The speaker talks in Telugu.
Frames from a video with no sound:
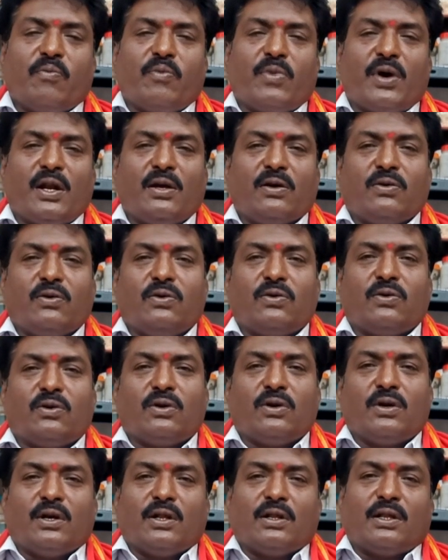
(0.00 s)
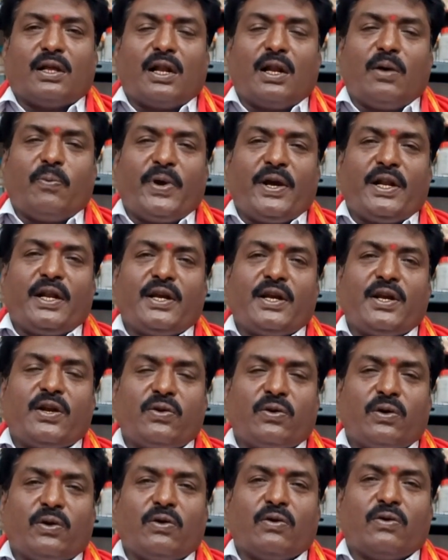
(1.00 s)
మనకు తలపైన
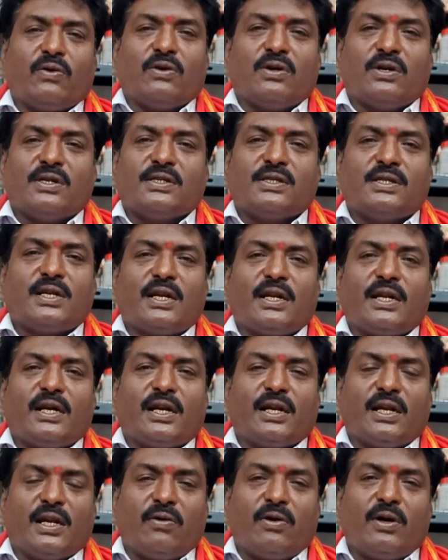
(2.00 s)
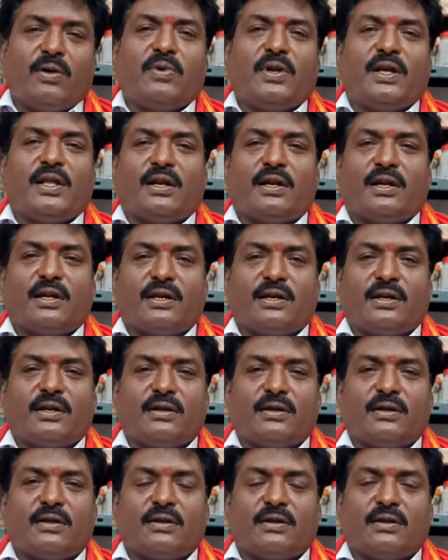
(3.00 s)
ఎంటుకలు సరిగా నిలవడం లేదండి
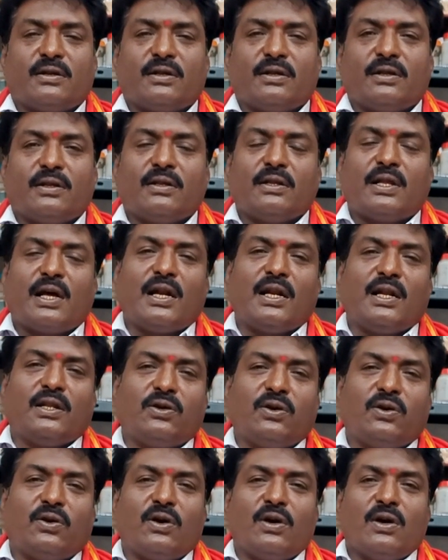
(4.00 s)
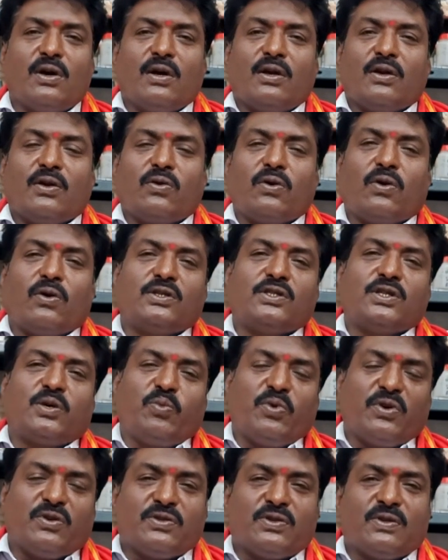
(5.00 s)
దానిలతో ఇంకొక
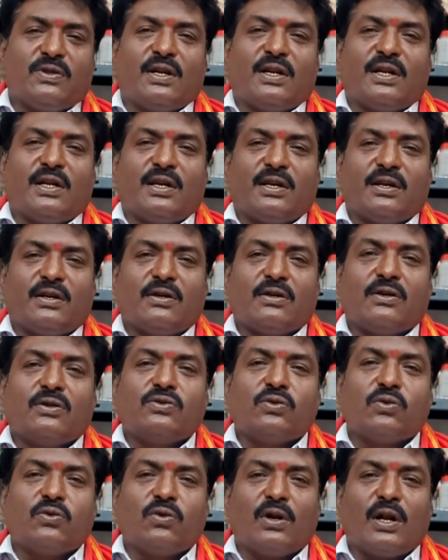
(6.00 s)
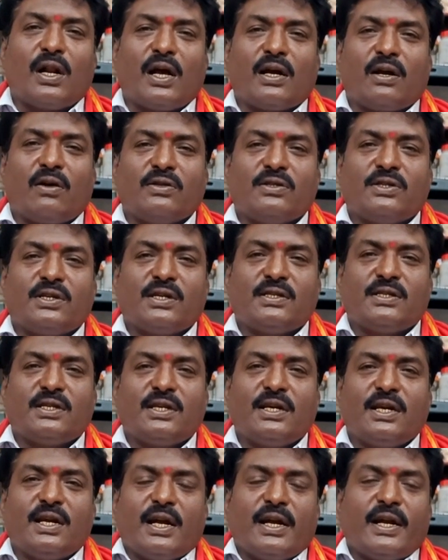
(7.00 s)
జబ్బు వస్తుందండి సుండ్రులాగా వచ్చేసి
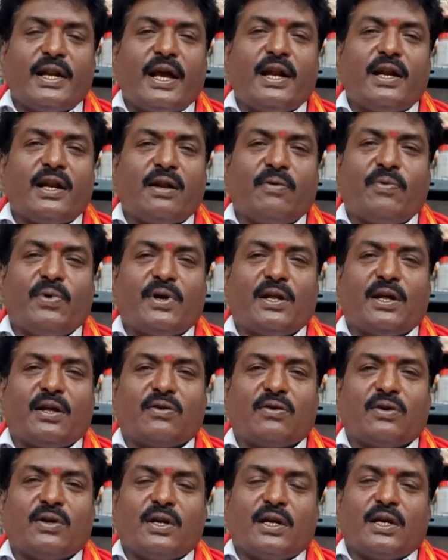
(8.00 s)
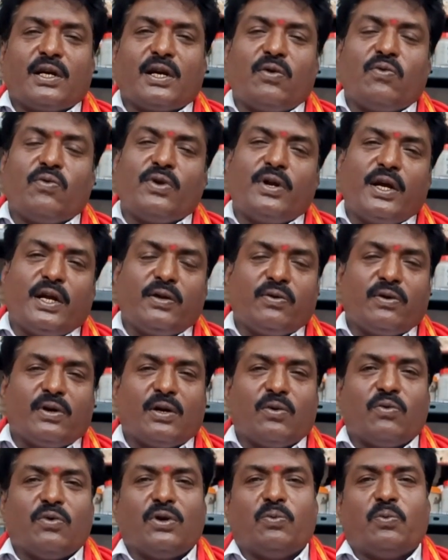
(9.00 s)
డాండ్రఫ్ అంటారు ఇంకా ఉండేటివి
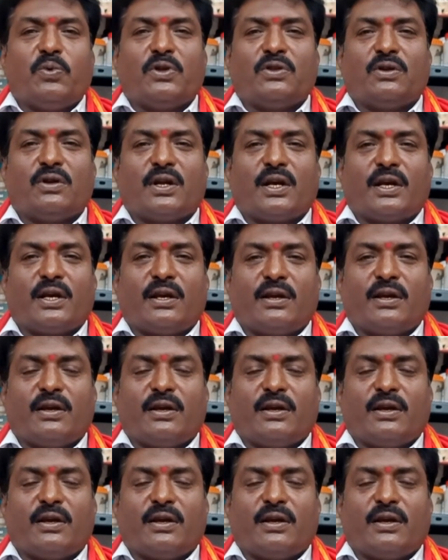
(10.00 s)
కూడా ఊడిపోతున్నాయి